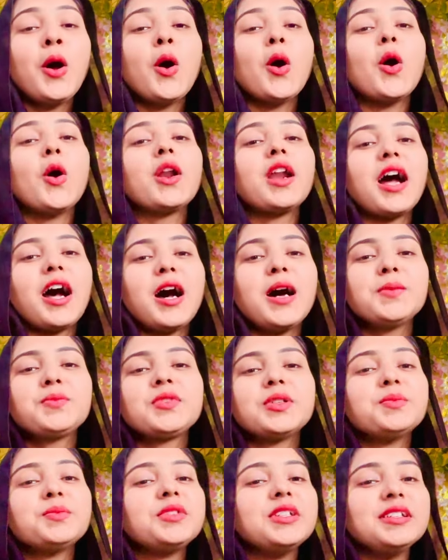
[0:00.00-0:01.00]
और आप
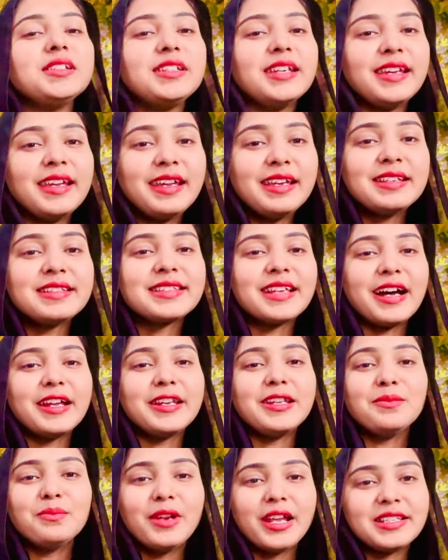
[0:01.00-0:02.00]
सबकी ढेर सारी
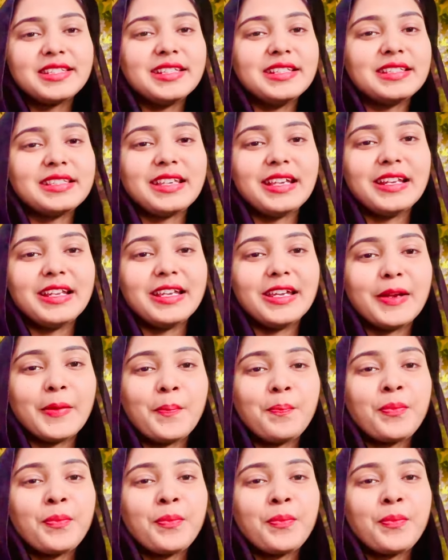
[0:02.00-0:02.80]
ब्लेसिंग्स के लिए